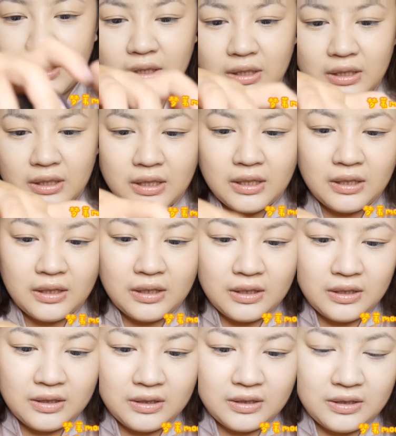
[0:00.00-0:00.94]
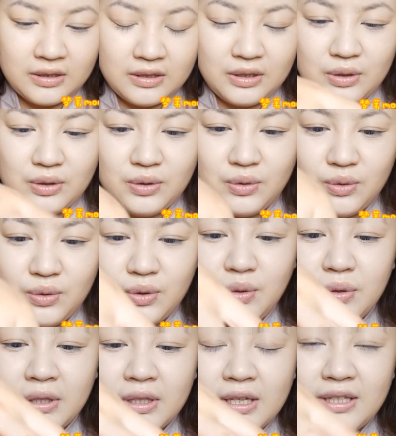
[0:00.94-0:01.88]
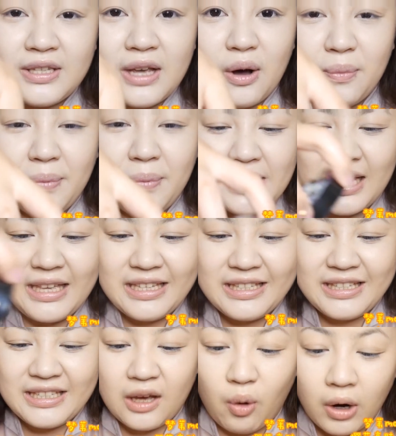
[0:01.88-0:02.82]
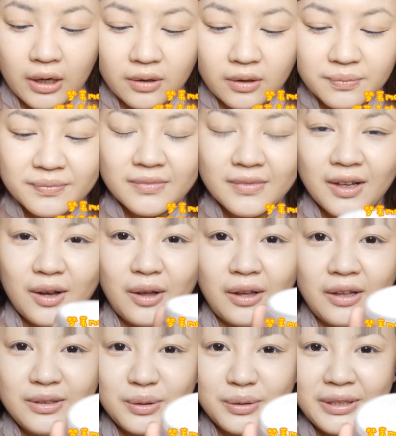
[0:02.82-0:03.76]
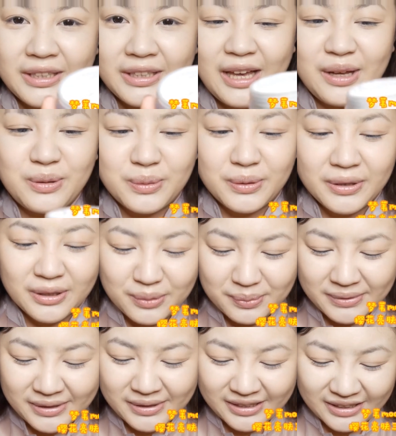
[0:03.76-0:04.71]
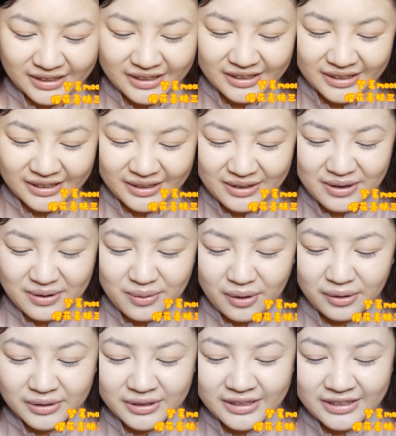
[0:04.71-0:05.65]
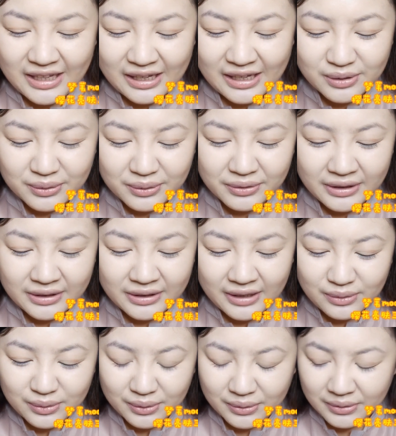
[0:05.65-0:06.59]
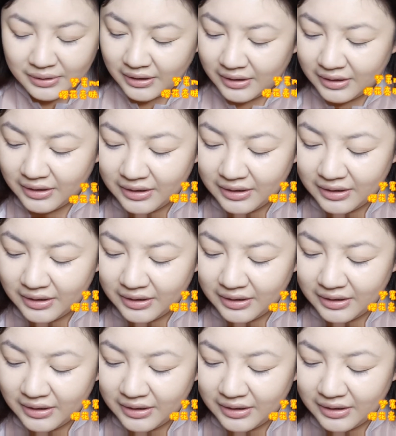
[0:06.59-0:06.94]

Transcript: 的、均匀的搅拌在一起。哇，好像有点太多了，对不起。我好像下手有点太重了，